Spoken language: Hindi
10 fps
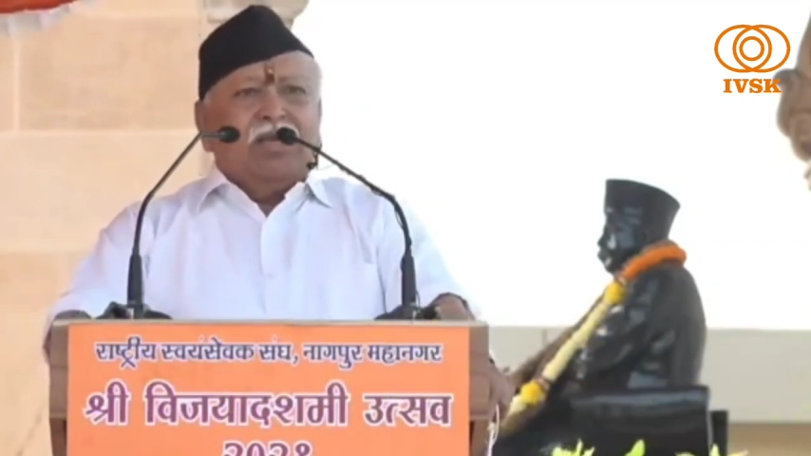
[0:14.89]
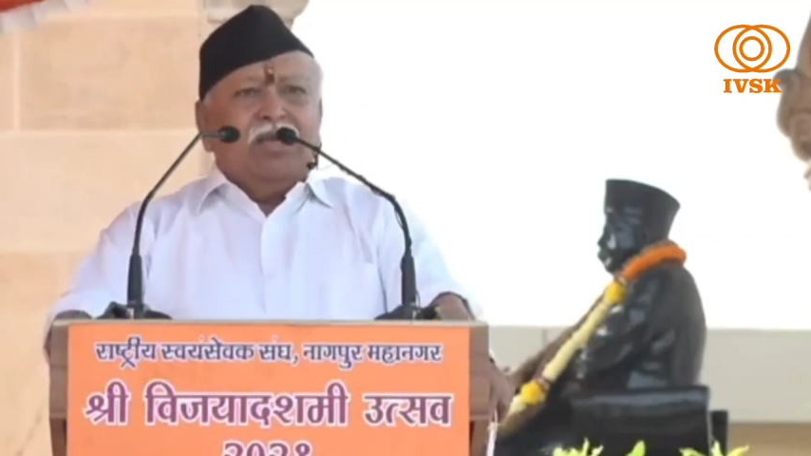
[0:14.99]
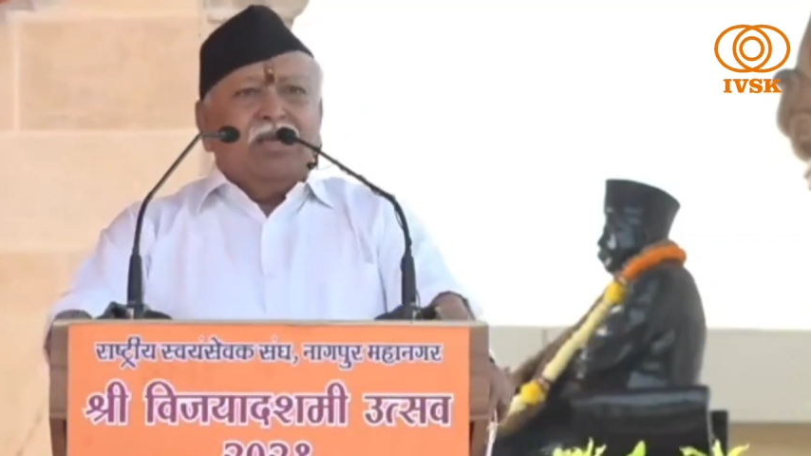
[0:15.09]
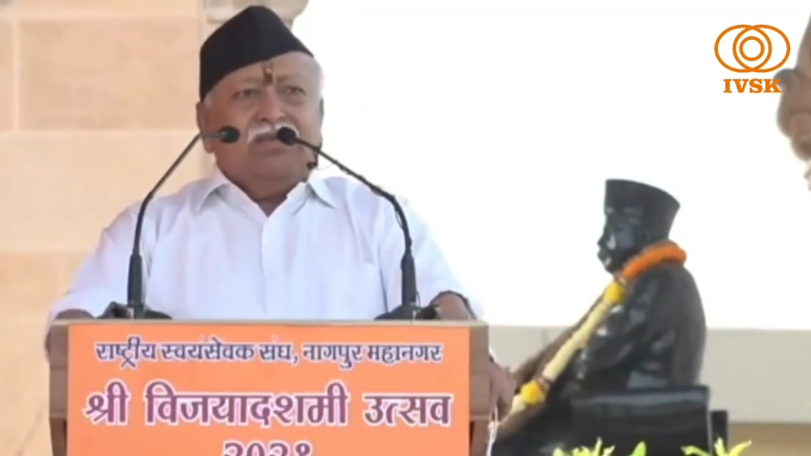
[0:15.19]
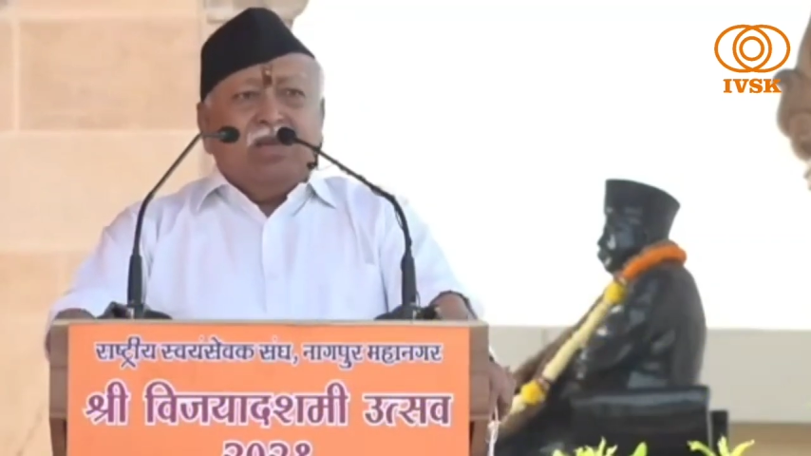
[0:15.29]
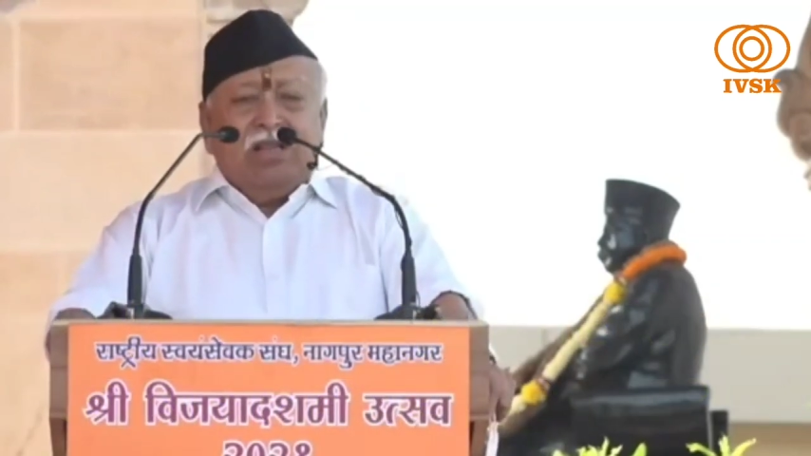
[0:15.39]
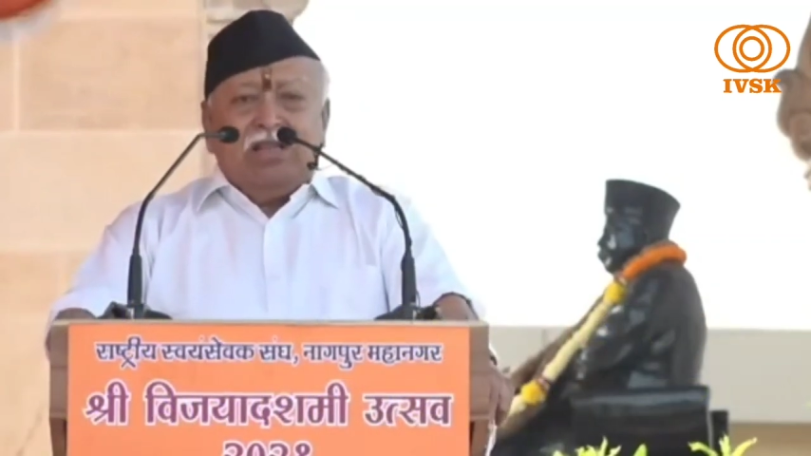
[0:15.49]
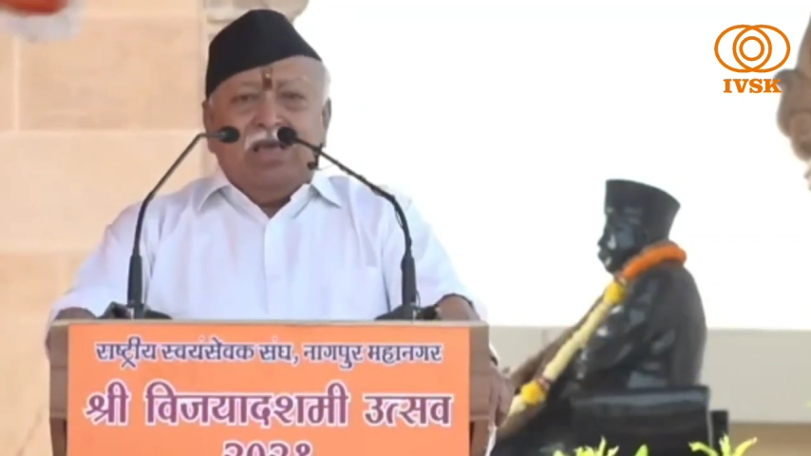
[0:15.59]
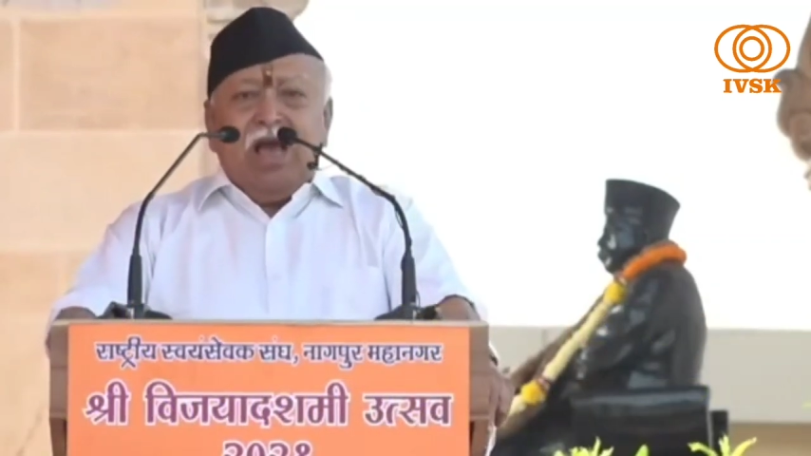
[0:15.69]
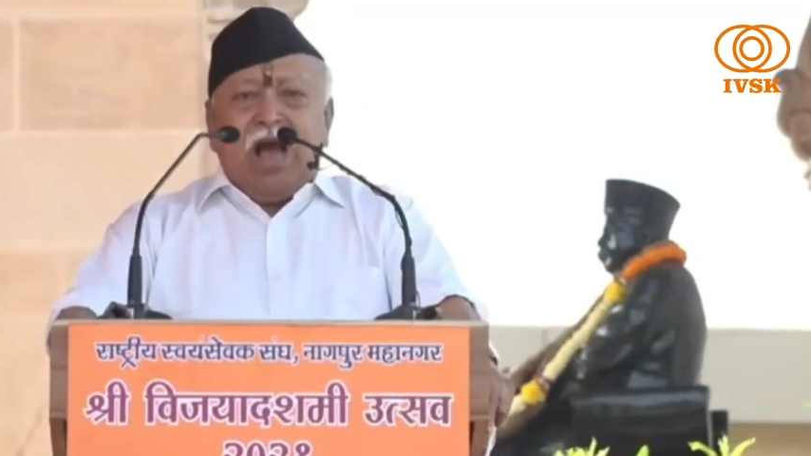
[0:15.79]
की
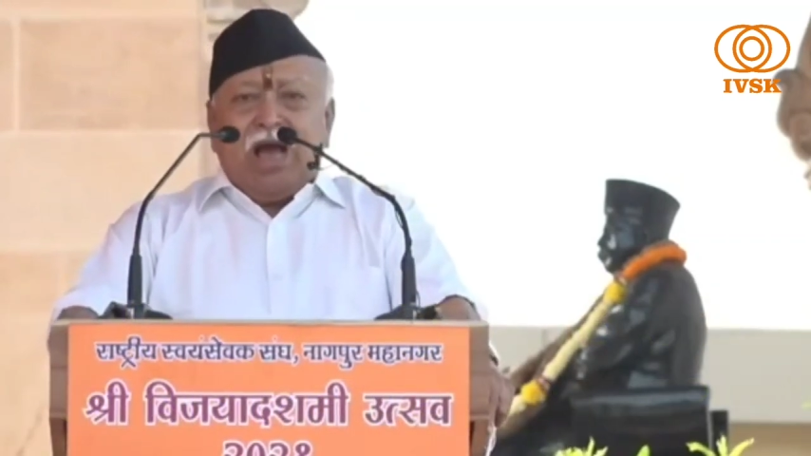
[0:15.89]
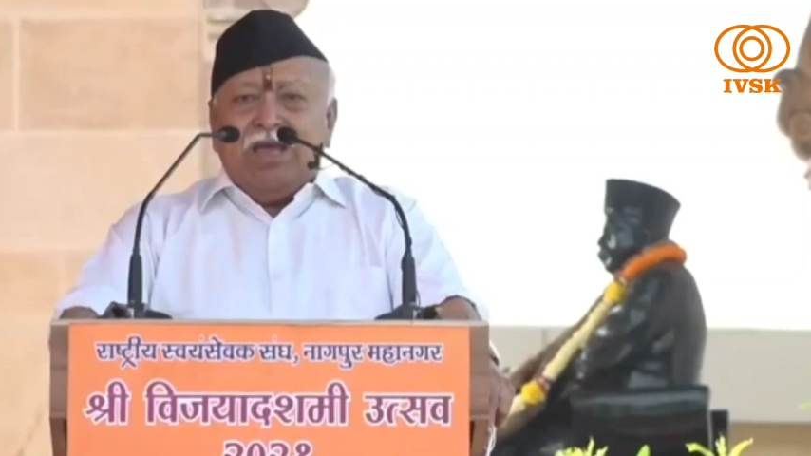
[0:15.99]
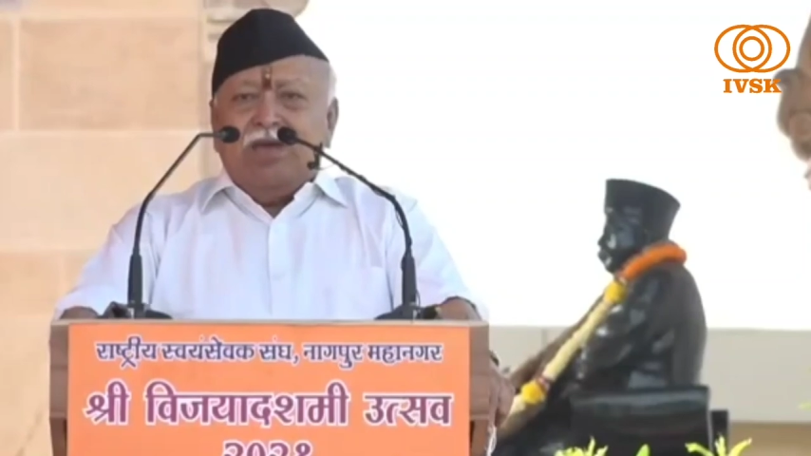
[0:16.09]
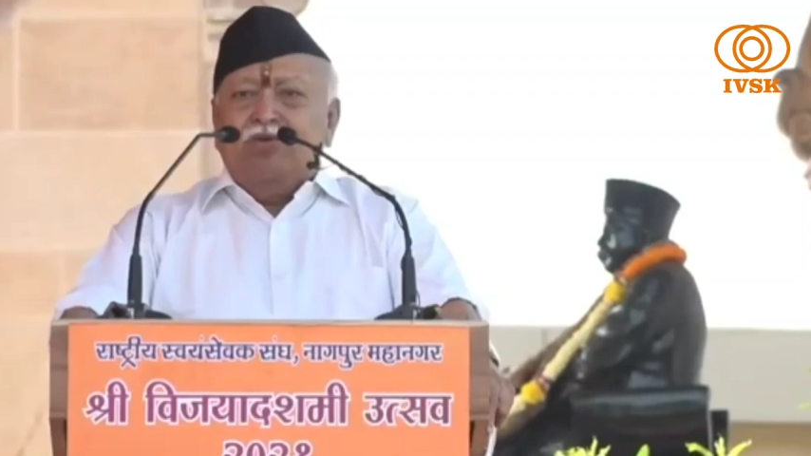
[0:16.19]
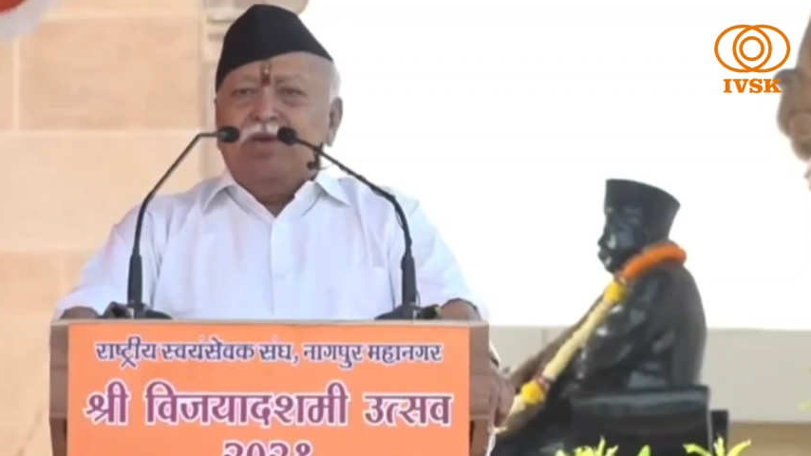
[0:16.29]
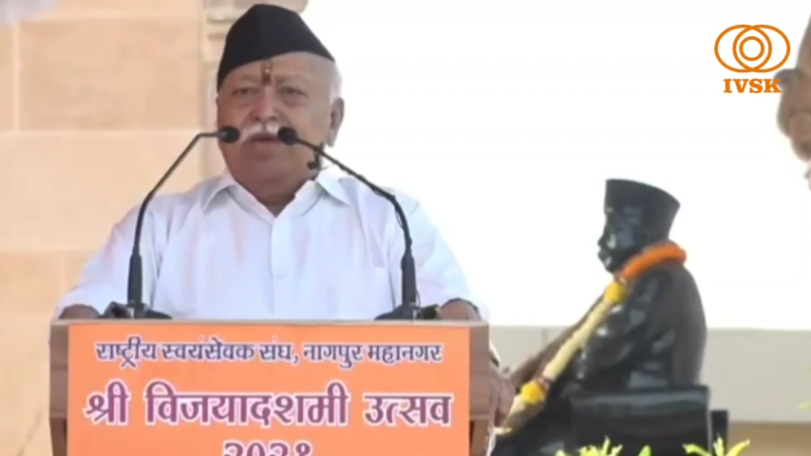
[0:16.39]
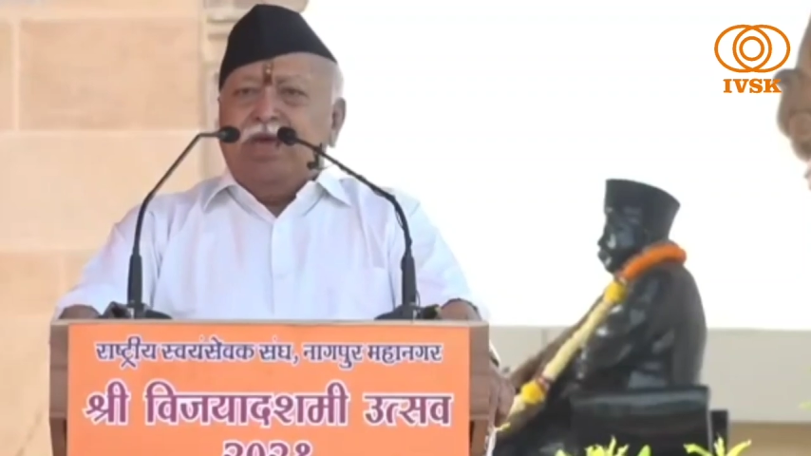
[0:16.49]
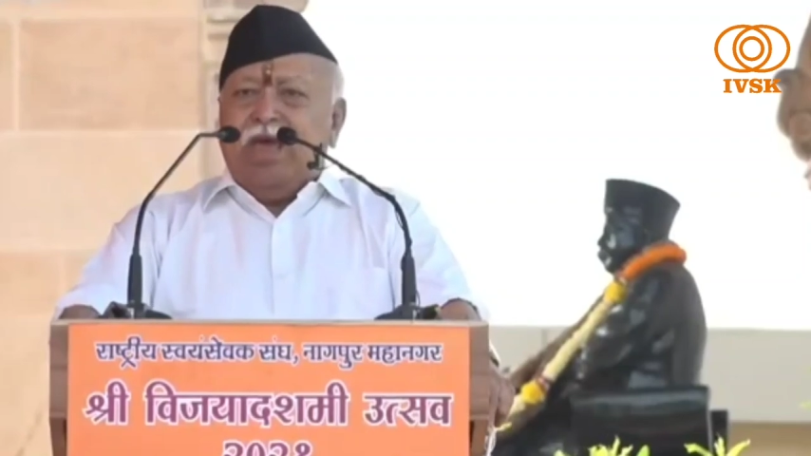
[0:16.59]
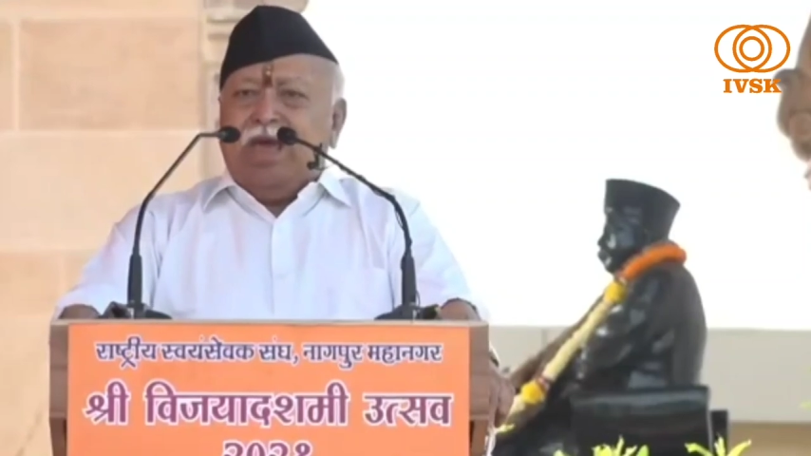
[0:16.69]
चलती आई हुई